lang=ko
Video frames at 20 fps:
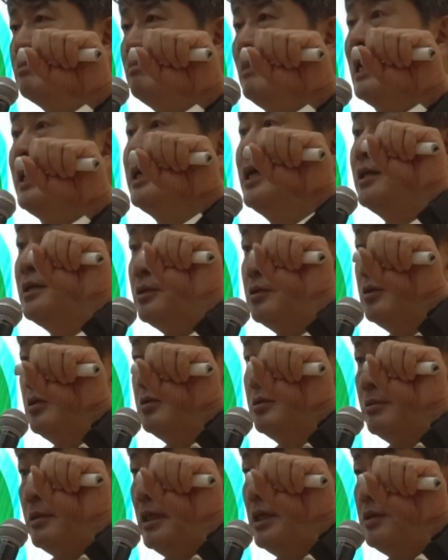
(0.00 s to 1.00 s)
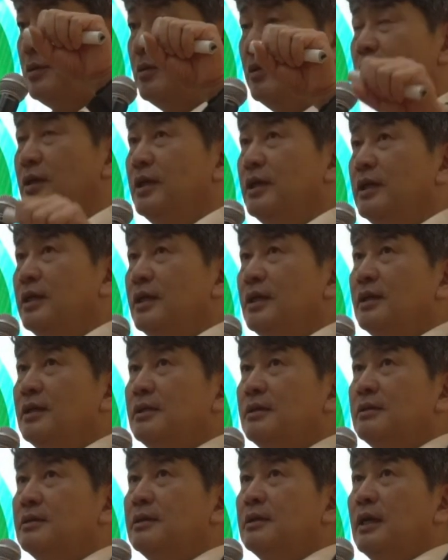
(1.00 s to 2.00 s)
방향하는 거
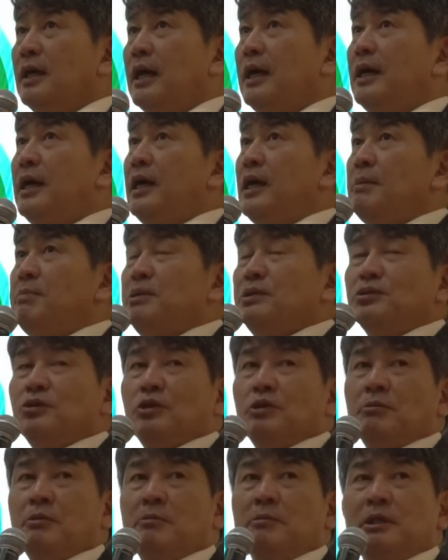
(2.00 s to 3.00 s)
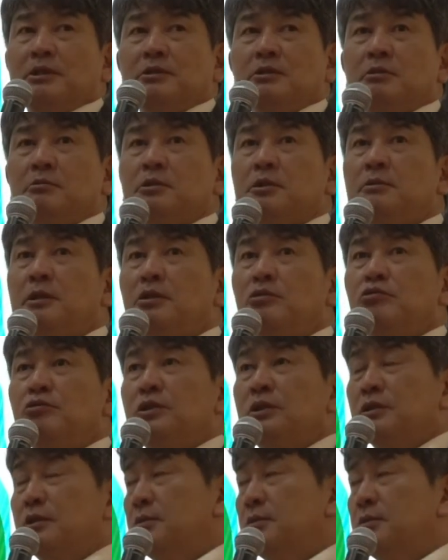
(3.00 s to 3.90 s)
하나의 에피소드만 말씀해리고 그만두,